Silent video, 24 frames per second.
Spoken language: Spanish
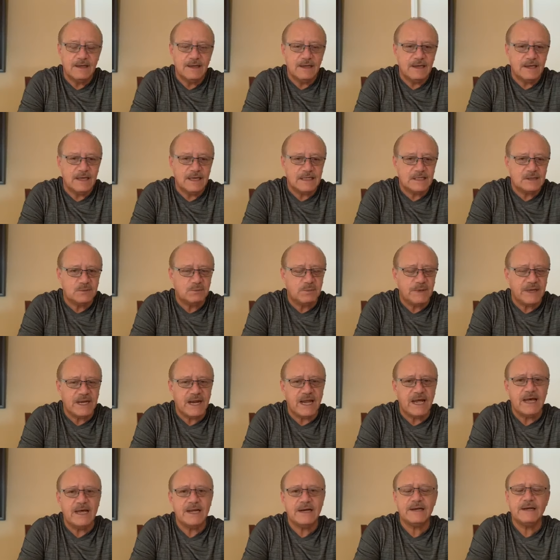
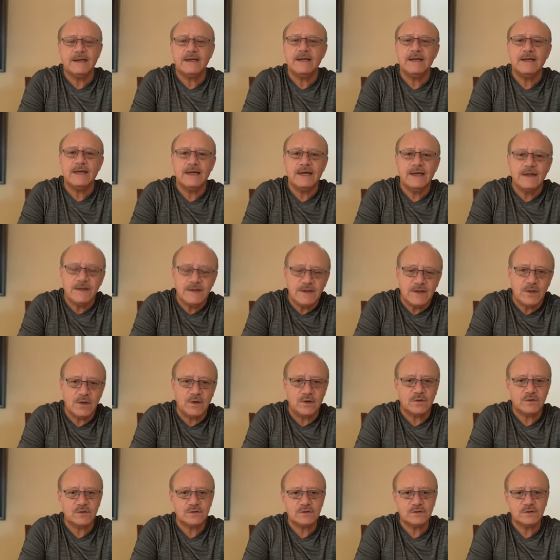Esperar en
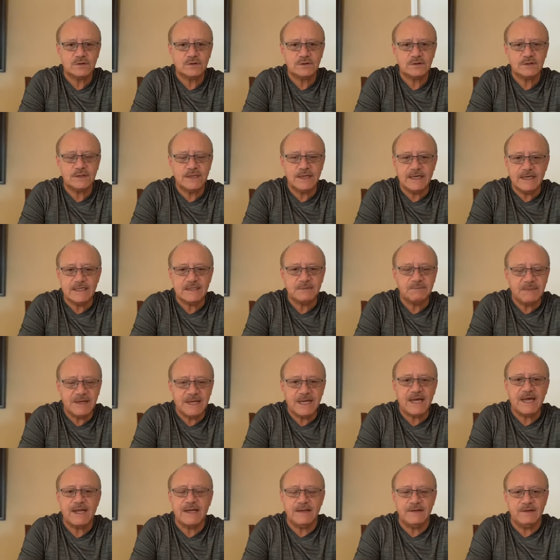Dios.
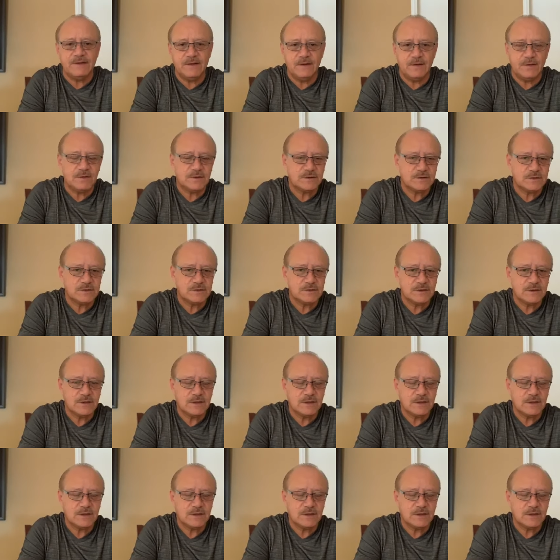Esperar en Dios.